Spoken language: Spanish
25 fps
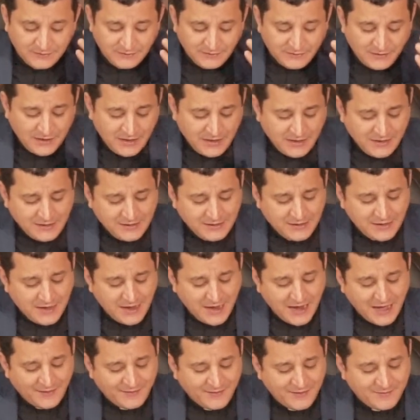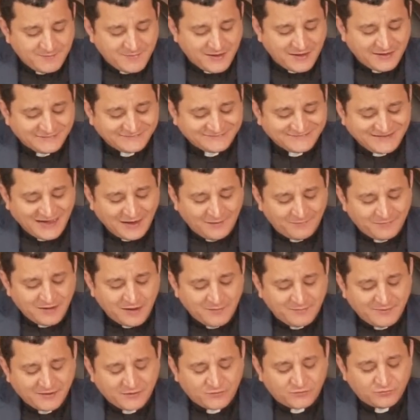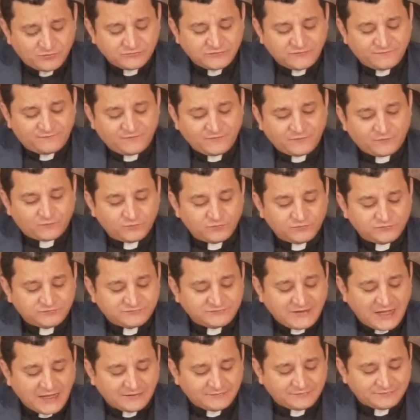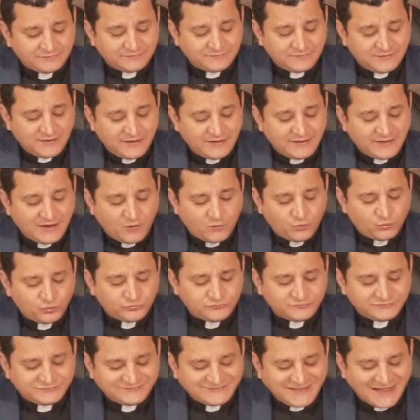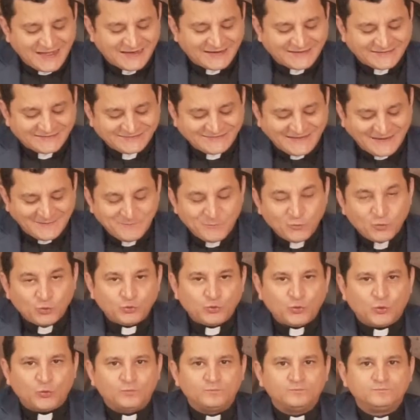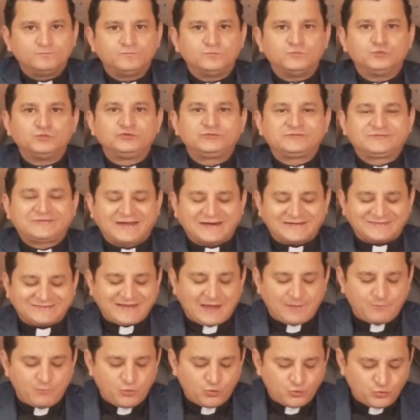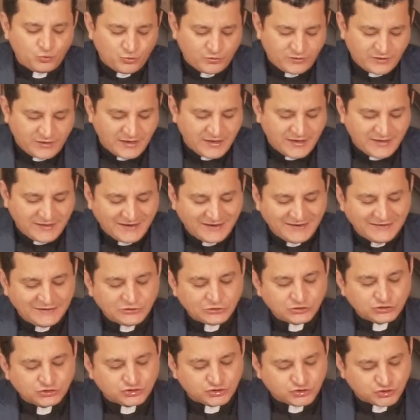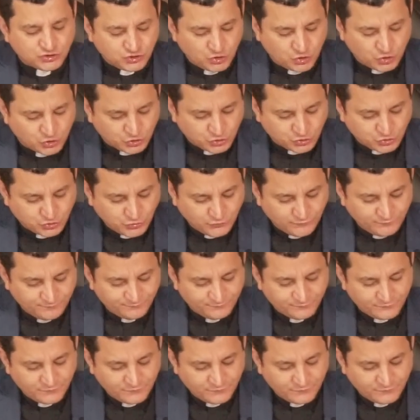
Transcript: Y además hablaba con dificultad, era un tartamudo, un tartamudo que era sordo.